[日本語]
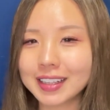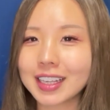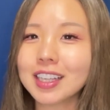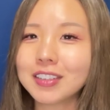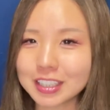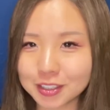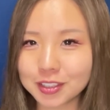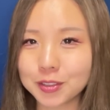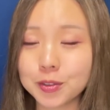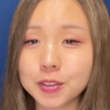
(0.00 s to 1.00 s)
7
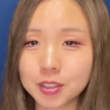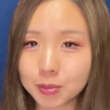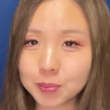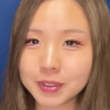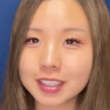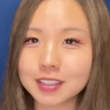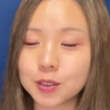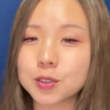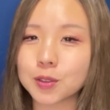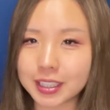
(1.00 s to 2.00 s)
枠というのもプラス
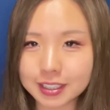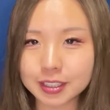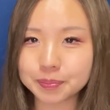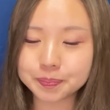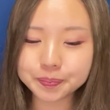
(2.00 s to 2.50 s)
要素です。